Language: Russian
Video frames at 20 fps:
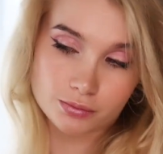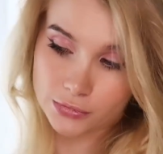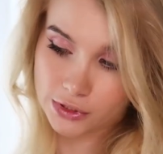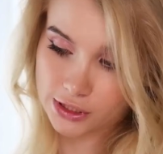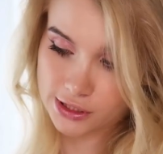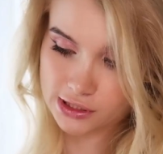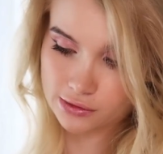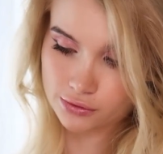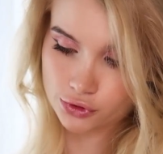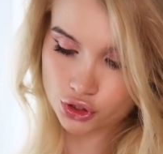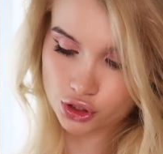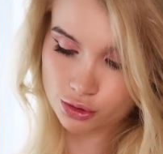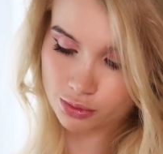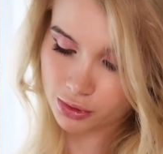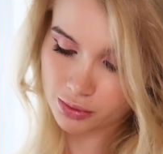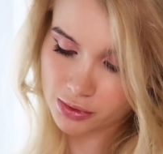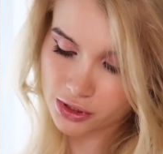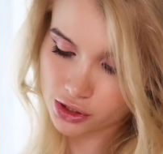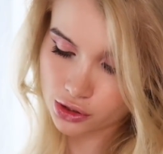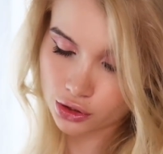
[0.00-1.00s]
если вы еще не
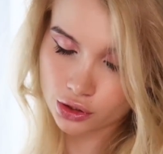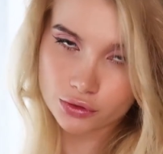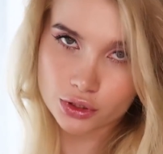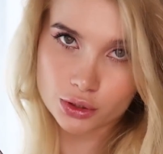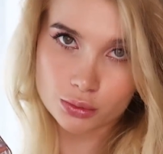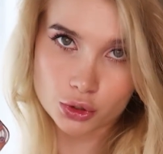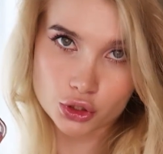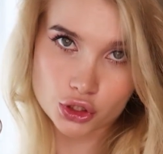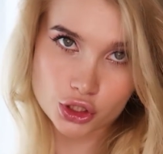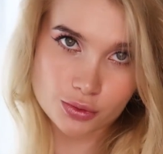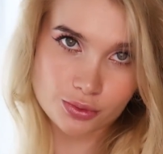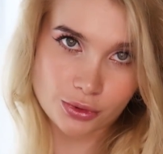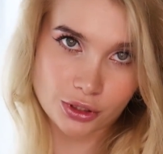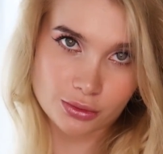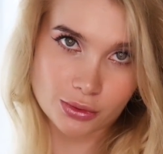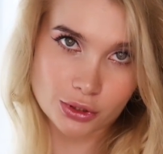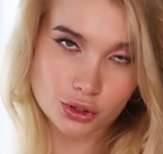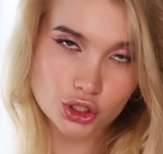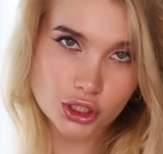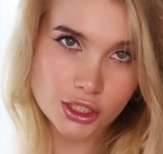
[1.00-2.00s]
подписаны, то вы не можете
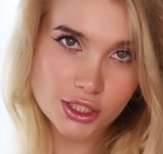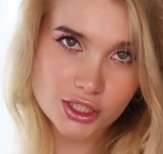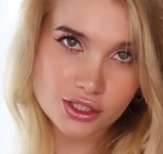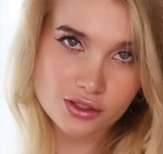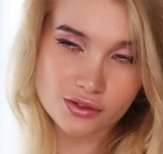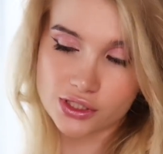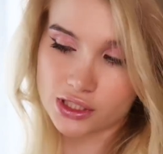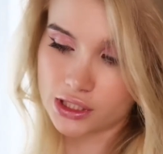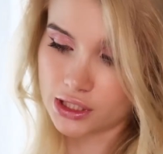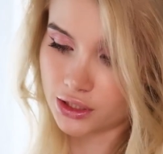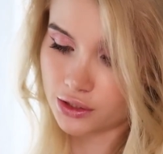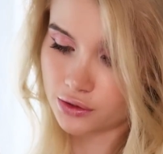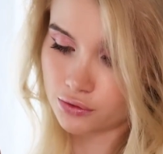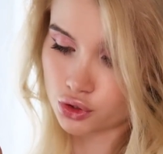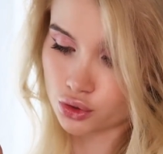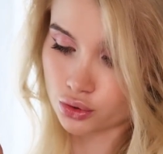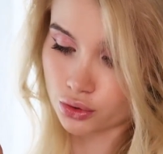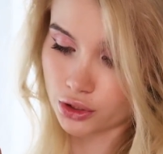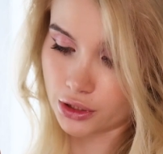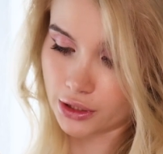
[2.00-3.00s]
принимать участие во всей этой
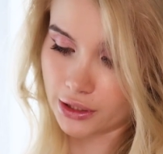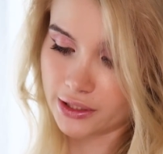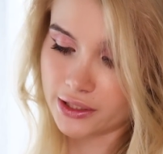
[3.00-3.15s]
движухе.